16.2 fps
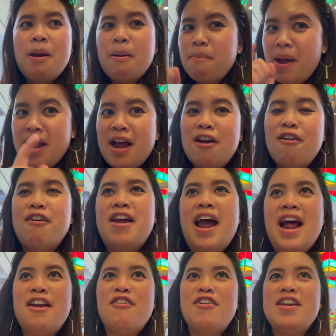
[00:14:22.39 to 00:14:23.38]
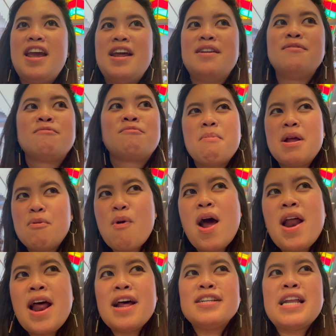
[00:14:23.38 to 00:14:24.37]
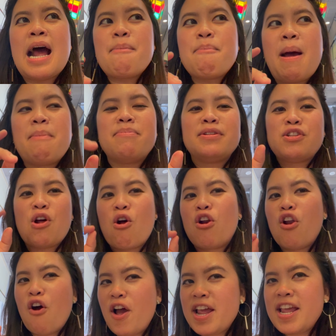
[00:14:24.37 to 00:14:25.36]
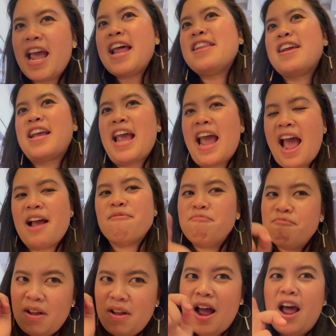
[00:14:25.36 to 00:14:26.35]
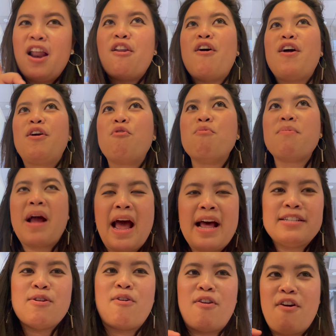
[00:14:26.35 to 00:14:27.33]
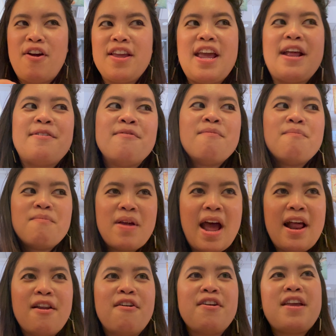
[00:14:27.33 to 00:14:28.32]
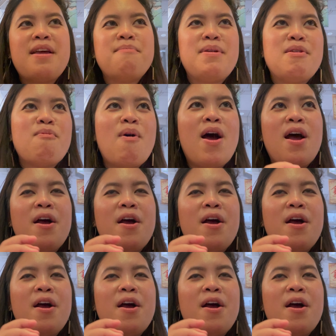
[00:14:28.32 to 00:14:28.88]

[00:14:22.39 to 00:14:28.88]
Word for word: ไม่อร่อย500เยนคิดว่าถ้าซักแบบ200เยนอย่างเงี้ยอร่อยคุ้มค่า200เยน500เยนคิดว่า